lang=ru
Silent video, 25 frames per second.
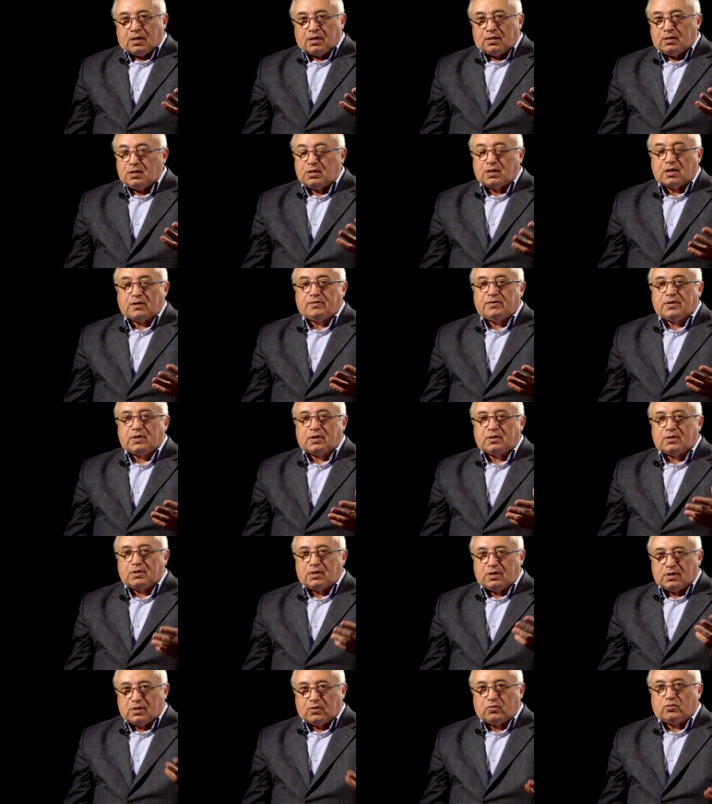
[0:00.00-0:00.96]
Не
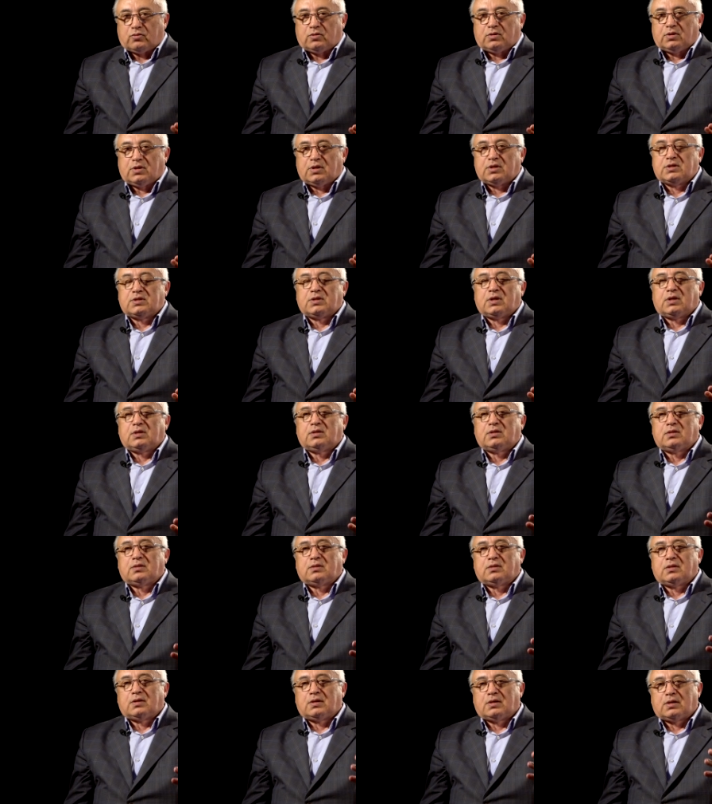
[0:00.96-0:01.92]
наверное, а он есть
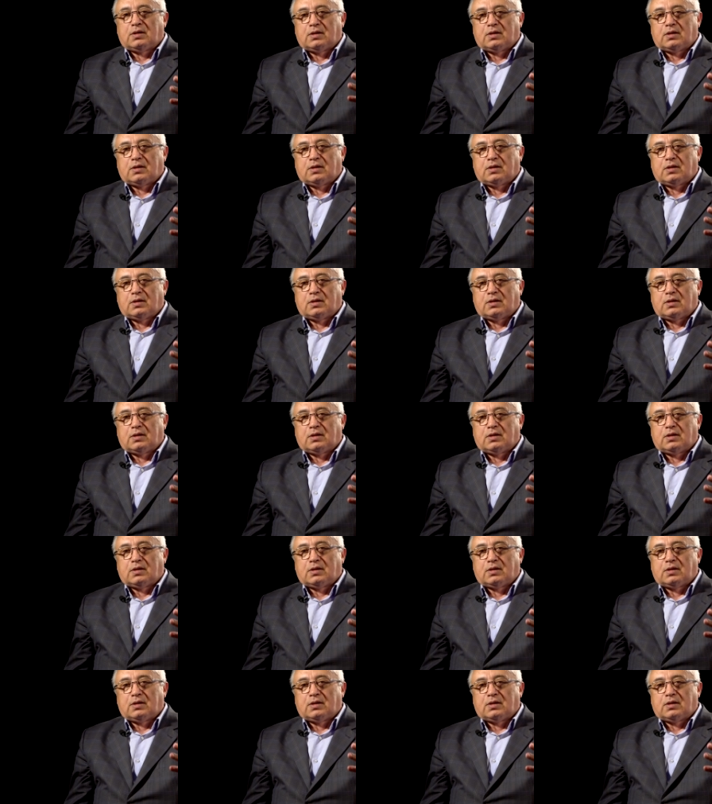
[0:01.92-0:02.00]
один.